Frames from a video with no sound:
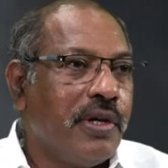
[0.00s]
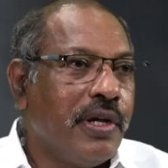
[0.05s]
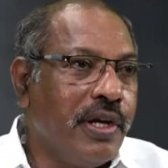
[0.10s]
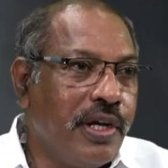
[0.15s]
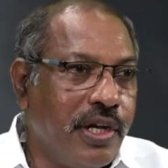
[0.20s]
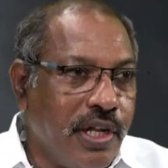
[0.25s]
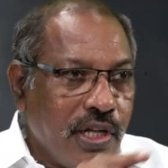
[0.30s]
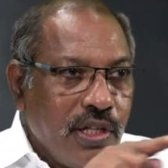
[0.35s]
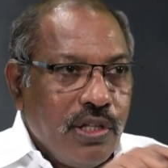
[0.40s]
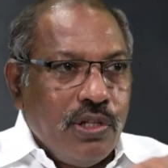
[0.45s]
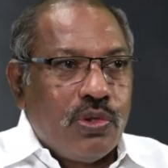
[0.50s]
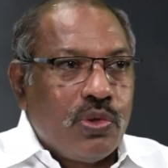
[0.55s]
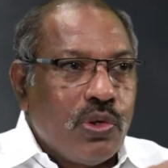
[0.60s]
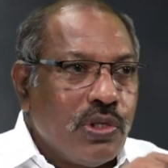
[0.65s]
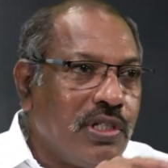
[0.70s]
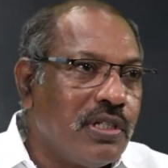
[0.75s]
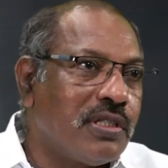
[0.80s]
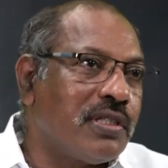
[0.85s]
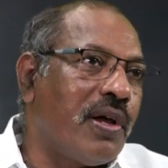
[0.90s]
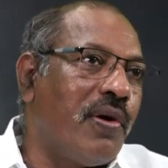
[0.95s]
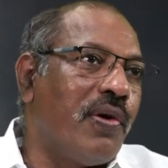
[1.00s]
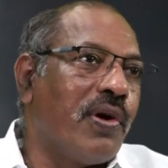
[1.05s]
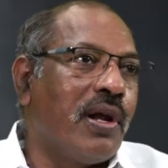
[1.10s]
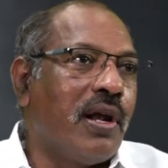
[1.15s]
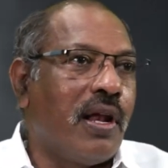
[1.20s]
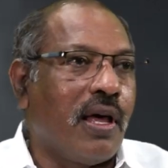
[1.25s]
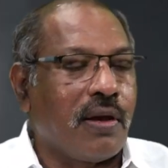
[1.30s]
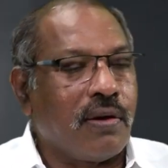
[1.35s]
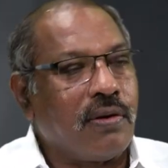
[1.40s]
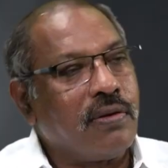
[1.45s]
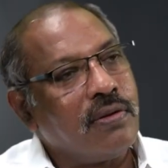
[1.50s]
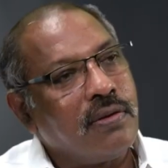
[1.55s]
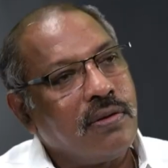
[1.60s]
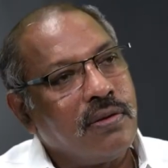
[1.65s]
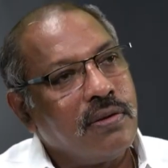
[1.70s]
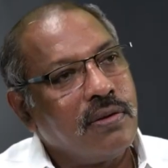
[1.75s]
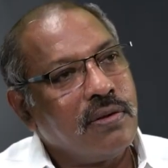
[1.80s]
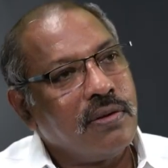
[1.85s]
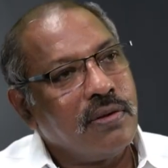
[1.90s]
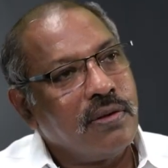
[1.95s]
ఇంటికి తీసుకొచ్చి ఇస్తామంటున్నారు
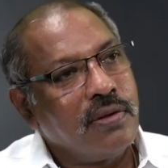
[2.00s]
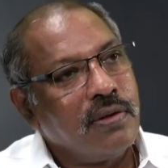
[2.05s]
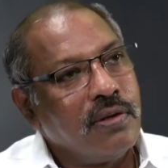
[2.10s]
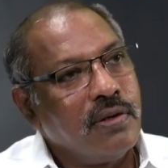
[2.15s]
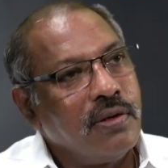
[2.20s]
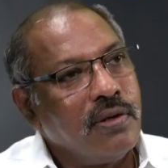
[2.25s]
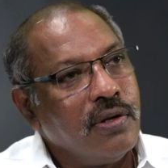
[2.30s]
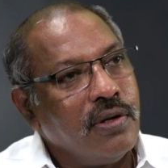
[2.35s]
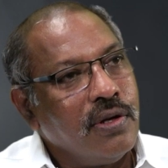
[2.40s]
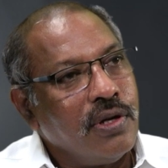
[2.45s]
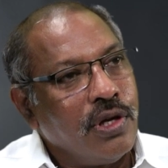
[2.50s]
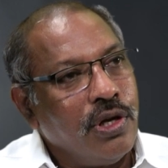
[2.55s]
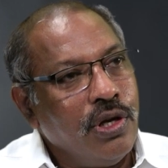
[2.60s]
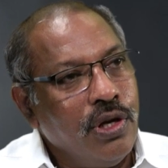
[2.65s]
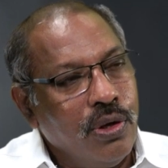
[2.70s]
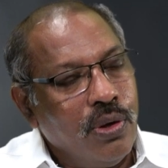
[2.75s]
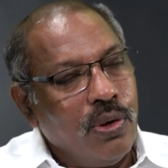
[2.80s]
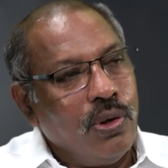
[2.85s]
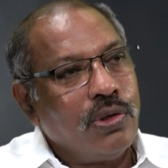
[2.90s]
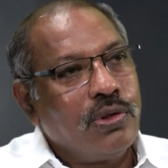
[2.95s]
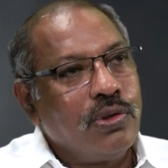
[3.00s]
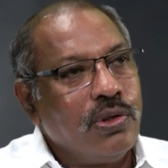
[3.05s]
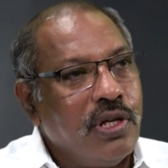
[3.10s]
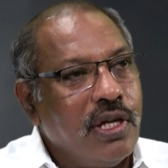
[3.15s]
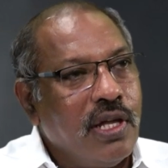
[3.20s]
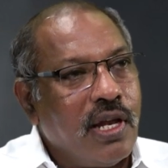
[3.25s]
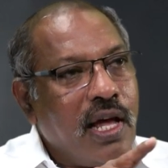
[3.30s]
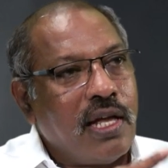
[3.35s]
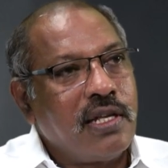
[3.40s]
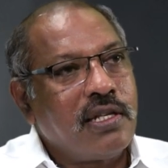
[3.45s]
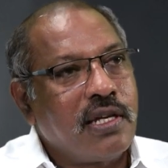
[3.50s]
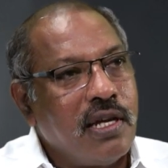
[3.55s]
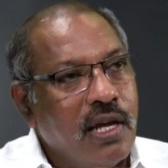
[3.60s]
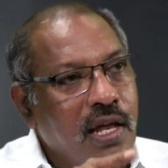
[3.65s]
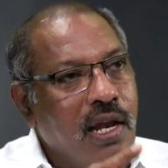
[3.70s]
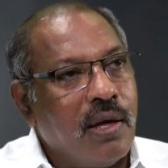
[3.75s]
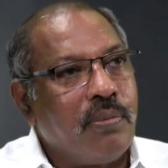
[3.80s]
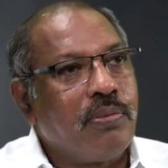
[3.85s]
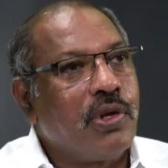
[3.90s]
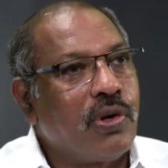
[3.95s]
ఈరోజు నీ రాజకీయ
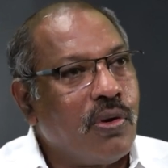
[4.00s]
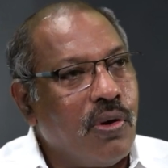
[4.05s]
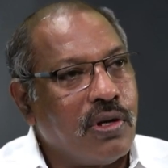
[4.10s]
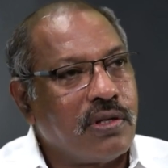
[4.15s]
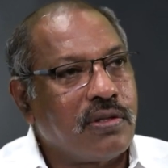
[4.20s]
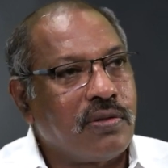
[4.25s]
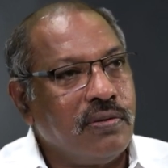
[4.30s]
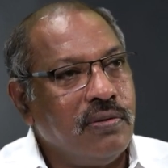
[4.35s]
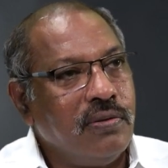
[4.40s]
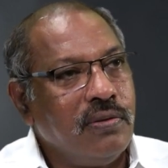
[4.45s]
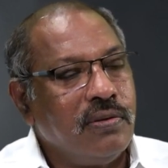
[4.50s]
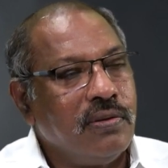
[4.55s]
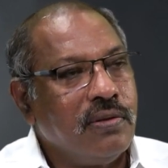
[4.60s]
లబ్ధి కోసం